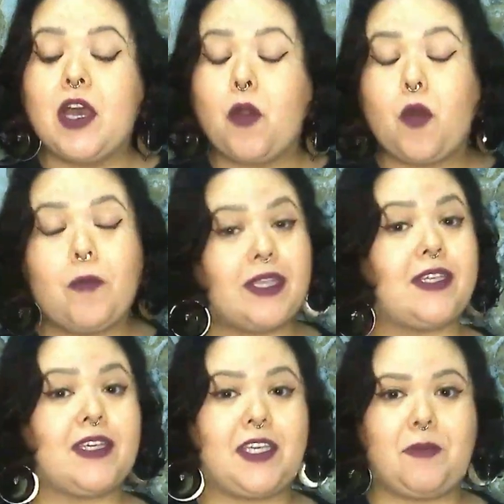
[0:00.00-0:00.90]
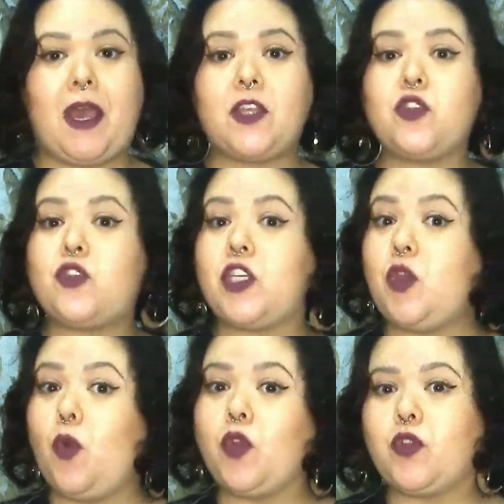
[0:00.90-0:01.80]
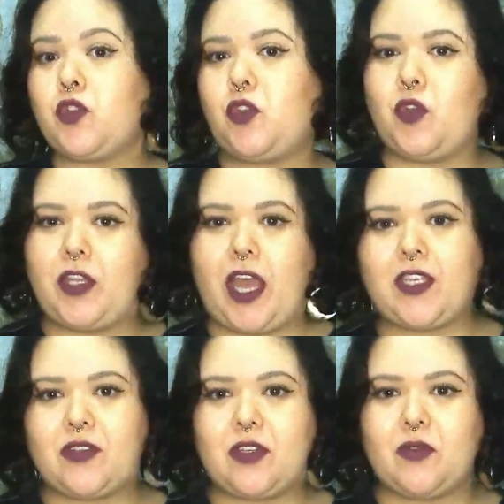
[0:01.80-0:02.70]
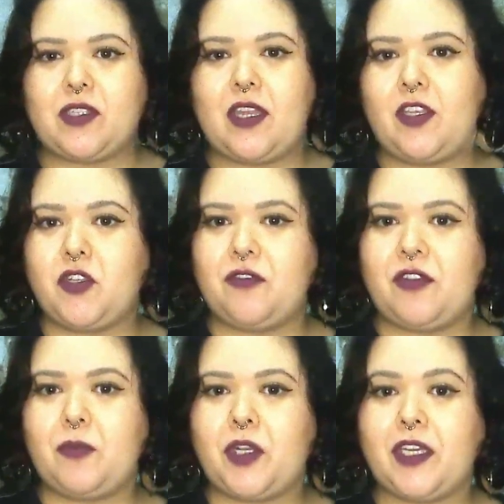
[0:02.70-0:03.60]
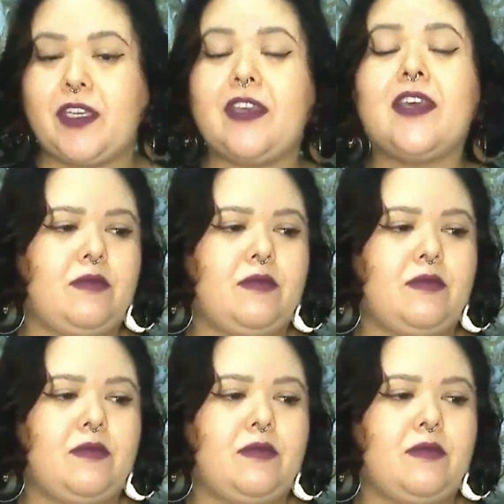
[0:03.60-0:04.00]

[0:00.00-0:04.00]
comenta aqui embaixo que outros tutoriais você gostaria de ver por aqui.